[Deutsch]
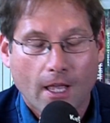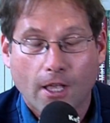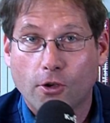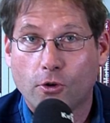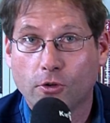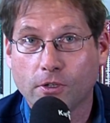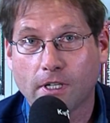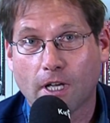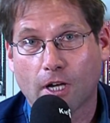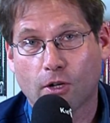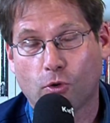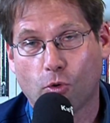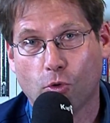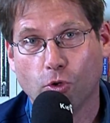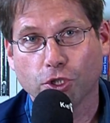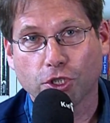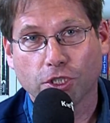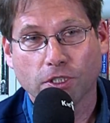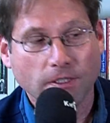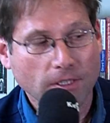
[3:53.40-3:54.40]

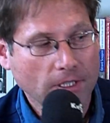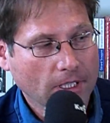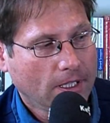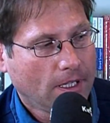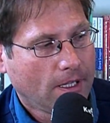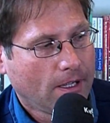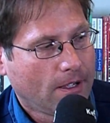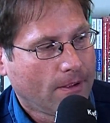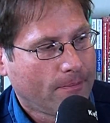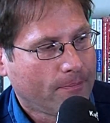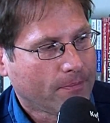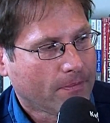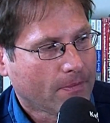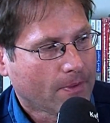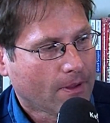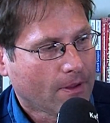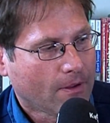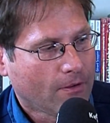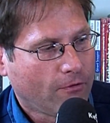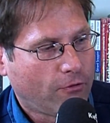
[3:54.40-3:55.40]
Gundagoschen,
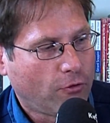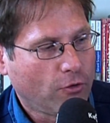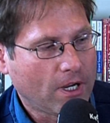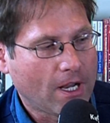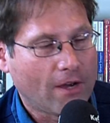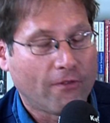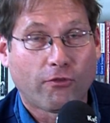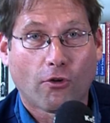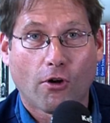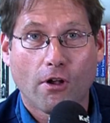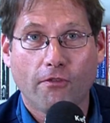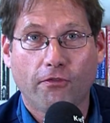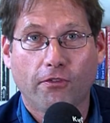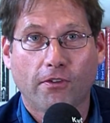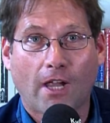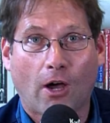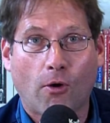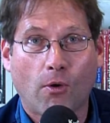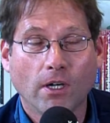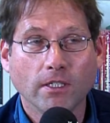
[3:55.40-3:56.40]
wo der Wolf
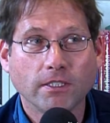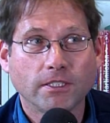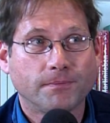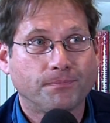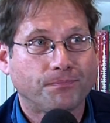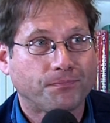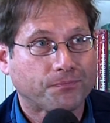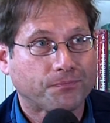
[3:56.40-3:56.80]
lauert.